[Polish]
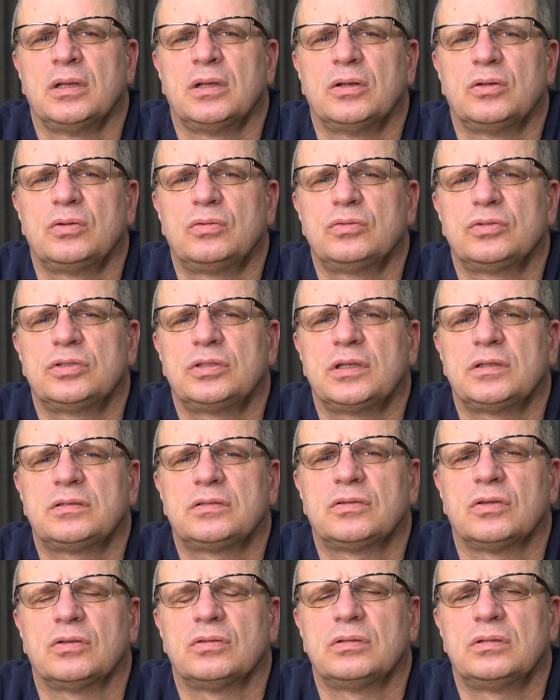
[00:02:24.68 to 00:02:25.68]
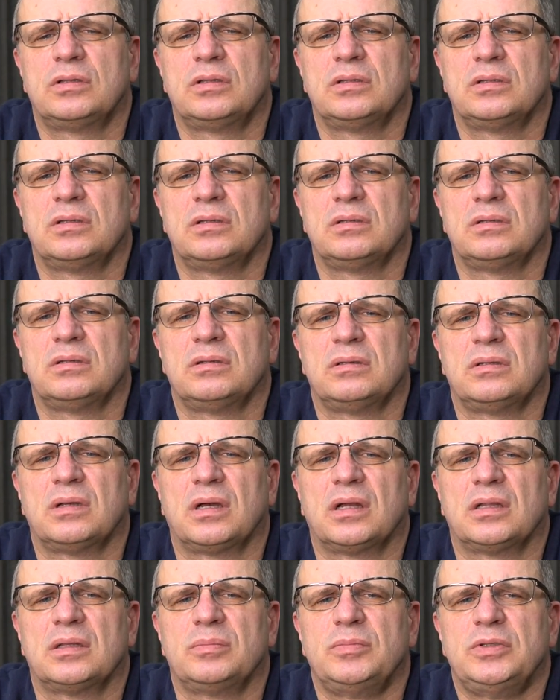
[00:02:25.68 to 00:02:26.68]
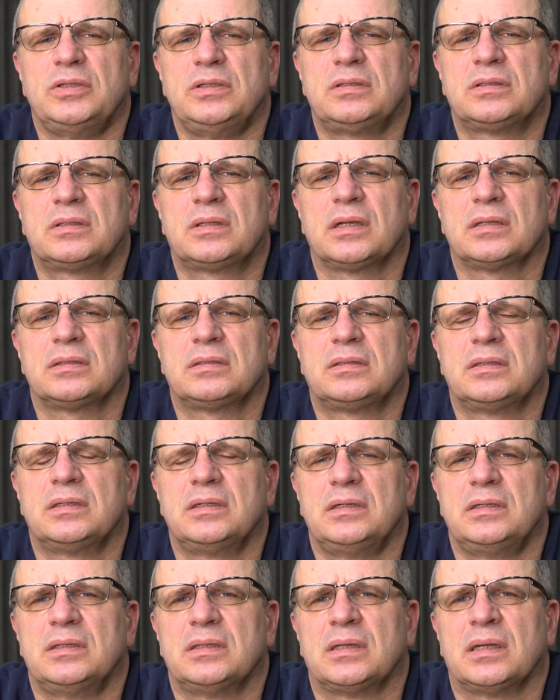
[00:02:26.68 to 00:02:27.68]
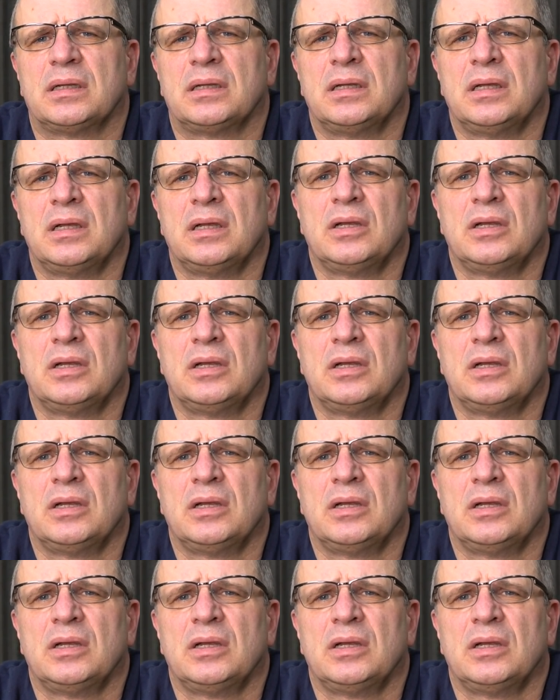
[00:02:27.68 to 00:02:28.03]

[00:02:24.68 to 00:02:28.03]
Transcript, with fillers: różne sądy administracyjne.